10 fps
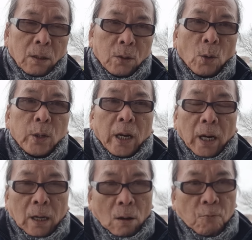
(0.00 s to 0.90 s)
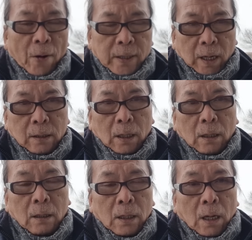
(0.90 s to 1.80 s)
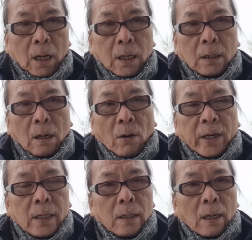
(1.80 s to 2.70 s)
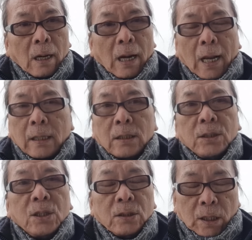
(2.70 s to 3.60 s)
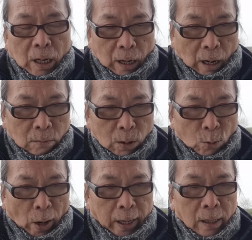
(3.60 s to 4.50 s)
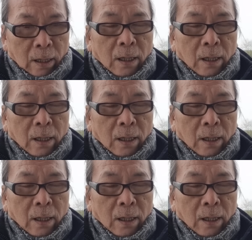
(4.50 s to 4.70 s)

Nội địa không phát triển được thì đừng nói là siêu diệt ở bên ngoài.